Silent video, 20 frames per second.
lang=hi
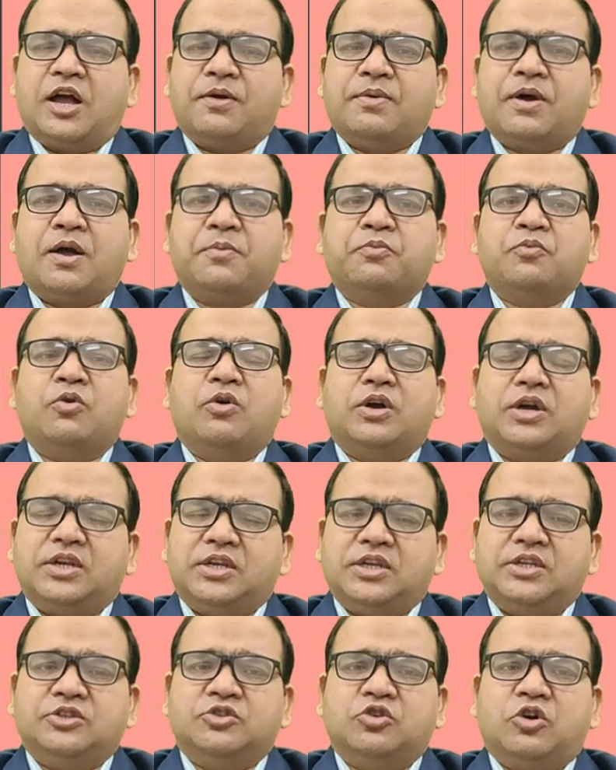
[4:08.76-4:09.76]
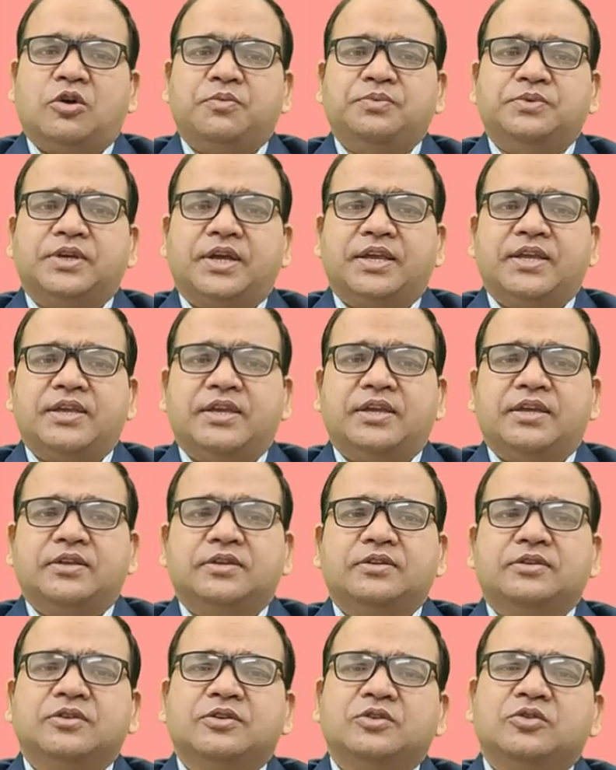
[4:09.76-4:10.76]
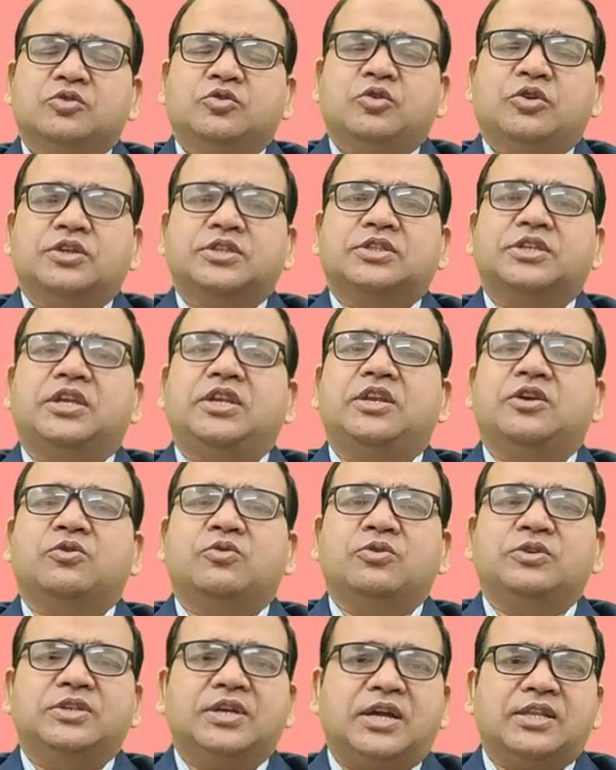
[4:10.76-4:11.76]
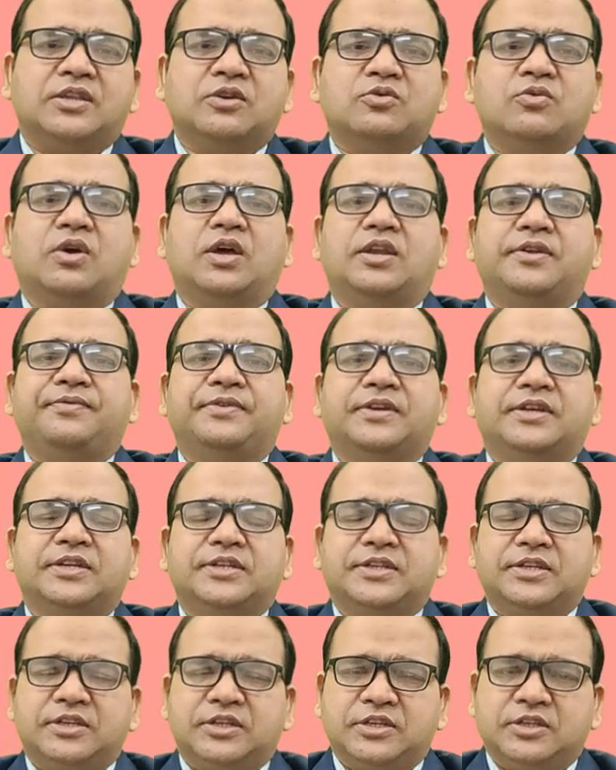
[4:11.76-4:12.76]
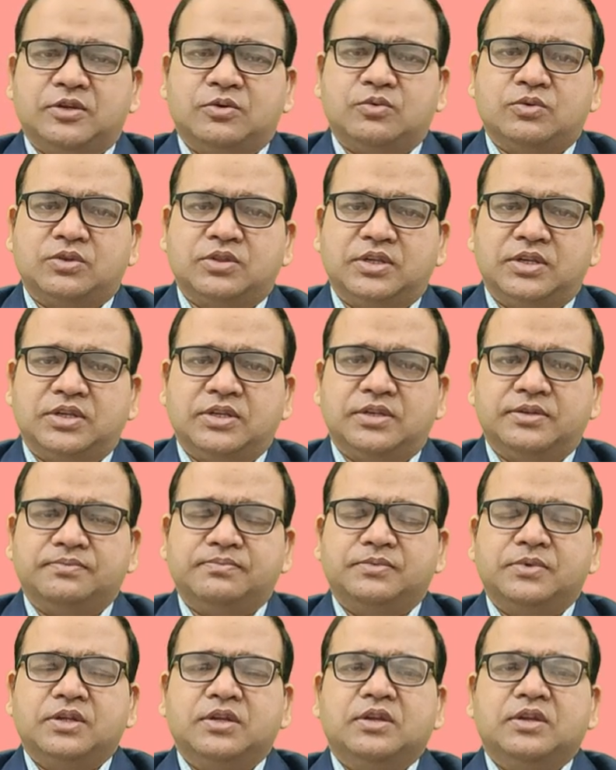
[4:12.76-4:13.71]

अब आपको अगर ये जॉब चाहिए तो इसके लिए कोई ज्यादा क्वालिफिकेशन की जरूरत नहीं है